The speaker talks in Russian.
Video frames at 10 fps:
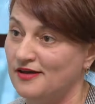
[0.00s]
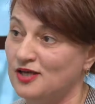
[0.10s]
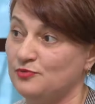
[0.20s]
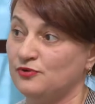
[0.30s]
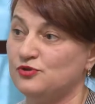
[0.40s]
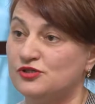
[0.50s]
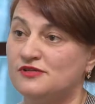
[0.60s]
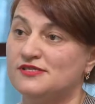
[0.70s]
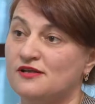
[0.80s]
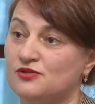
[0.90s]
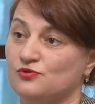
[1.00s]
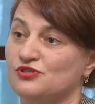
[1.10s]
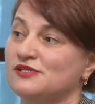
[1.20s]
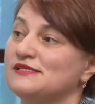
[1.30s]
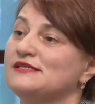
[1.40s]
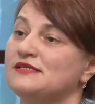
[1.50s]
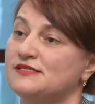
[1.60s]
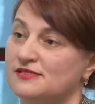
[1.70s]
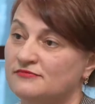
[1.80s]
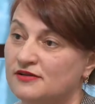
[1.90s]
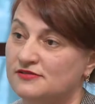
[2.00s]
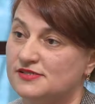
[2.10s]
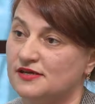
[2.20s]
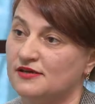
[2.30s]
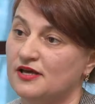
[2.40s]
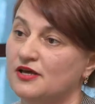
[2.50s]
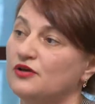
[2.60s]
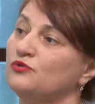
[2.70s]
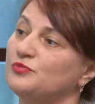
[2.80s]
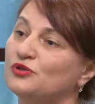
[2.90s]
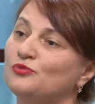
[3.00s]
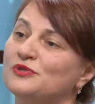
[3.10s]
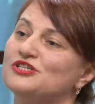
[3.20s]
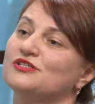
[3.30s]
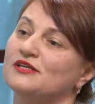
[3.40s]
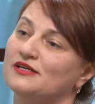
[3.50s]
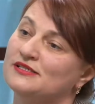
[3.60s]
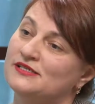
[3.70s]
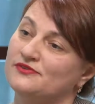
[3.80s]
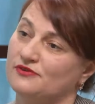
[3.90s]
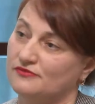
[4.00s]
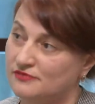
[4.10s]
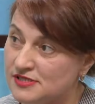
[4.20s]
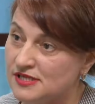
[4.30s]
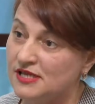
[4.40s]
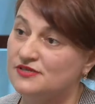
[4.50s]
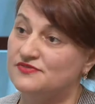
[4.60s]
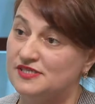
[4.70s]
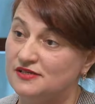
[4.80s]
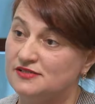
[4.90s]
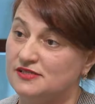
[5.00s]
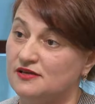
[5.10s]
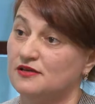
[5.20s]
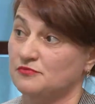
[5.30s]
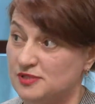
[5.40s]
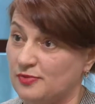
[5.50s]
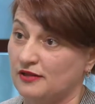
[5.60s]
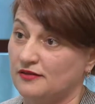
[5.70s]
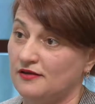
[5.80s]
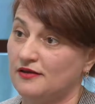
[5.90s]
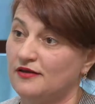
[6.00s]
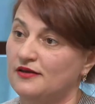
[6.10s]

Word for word: И получилось так, что человек заинтересовался, и он потом начинает ходить на занятия в секции бесплатно.